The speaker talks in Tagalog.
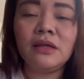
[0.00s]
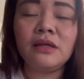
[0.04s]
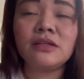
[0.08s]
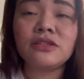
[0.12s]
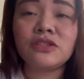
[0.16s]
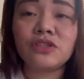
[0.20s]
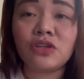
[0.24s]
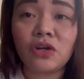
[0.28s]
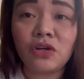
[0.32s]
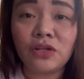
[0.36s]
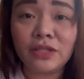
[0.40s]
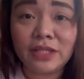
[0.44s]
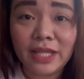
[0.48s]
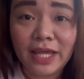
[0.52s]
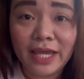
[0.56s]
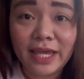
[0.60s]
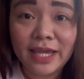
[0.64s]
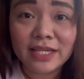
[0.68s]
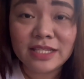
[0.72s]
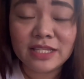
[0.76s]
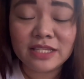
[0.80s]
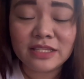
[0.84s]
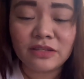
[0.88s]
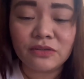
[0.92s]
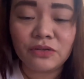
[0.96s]
So
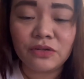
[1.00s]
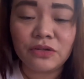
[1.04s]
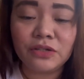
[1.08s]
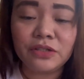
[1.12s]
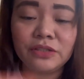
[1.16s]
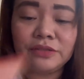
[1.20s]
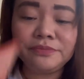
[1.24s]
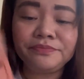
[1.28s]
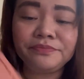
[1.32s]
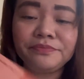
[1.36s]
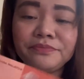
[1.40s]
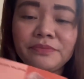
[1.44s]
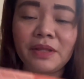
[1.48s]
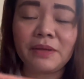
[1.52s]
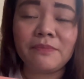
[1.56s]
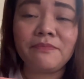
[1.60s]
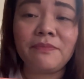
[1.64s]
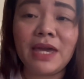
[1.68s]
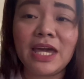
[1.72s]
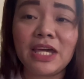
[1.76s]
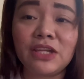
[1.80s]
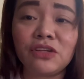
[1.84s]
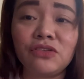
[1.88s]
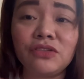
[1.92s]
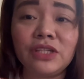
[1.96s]
next, no,
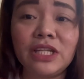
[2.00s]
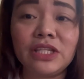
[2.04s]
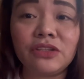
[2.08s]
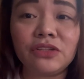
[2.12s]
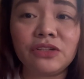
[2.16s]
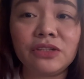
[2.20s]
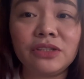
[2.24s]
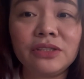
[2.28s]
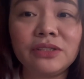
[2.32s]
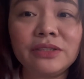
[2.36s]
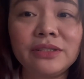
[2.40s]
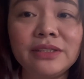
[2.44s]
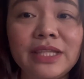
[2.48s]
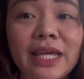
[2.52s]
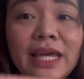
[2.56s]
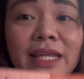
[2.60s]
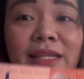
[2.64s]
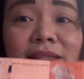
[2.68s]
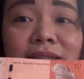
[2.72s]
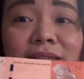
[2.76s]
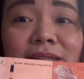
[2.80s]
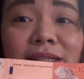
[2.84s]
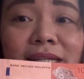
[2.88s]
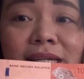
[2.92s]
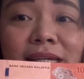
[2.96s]
meron nito,
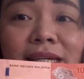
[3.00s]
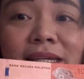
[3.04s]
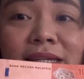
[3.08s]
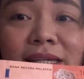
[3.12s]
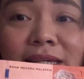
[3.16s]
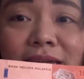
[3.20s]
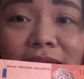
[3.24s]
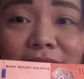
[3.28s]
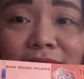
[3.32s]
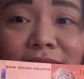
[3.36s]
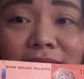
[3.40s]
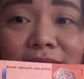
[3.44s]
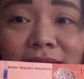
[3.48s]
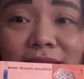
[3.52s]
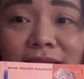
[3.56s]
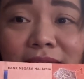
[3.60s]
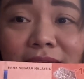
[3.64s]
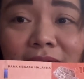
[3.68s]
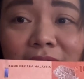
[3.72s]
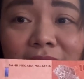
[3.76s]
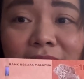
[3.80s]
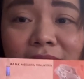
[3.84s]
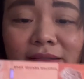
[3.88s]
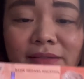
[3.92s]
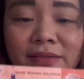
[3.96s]
10 ringgit.
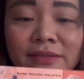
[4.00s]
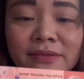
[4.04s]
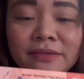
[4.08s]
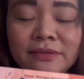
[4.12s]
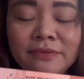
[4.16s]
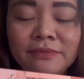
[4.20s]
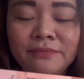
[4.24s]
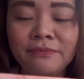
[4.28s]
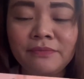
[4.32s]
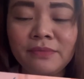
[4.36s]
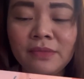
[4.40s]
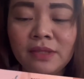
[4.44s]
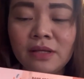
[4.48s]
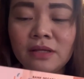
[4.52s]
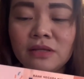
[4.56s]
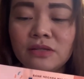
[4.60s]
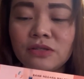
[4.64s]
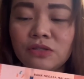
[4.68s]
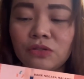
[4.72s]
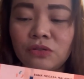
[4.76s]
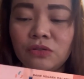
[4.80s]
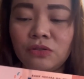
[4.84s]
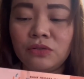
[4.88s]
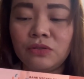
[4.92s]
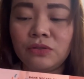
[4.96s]
Ayan.
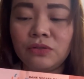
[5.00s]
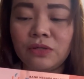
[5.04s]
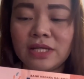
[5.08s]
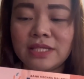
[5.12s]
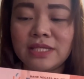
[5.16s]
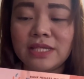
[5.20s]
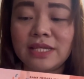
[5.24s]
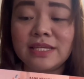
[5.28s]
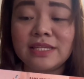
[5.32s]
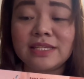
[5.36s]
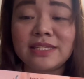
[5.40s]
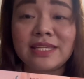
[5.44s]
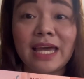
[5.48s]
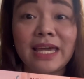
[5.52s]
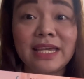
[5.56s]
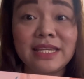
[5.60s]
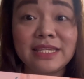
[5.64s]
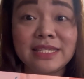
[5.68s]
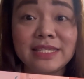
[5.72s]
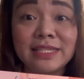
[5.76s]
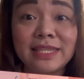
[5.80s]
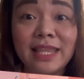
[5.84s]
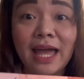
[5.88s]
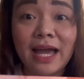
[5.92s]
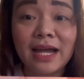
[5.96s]
So kasing
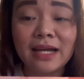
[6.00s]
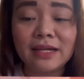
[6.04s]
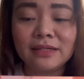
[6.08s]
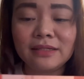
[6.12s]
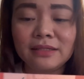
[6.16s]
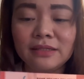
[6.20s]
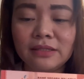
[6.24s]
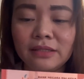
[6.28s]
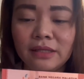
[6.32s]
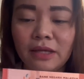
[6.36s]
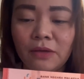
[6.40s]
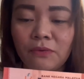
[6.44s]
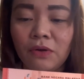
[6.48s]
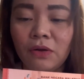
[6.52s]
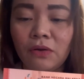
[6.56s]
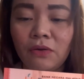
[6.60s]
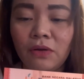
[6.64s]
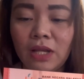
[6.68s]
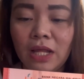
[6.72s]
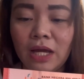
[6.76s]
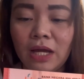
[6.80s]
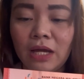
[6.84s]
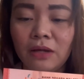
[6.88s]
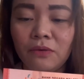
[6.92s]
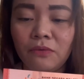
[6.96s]
size lang. Ewan ko
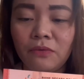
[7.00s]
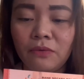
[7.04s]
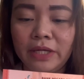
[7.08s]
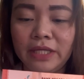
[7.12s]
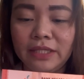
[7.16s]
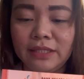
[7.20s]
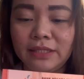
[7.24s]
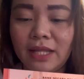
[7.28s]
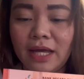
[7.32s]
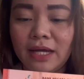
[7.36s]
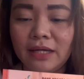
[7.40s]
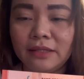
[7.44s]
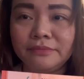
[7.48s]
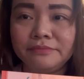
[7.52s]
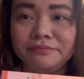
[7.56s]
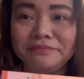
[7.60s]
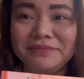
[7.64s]
lang ah, wait lang.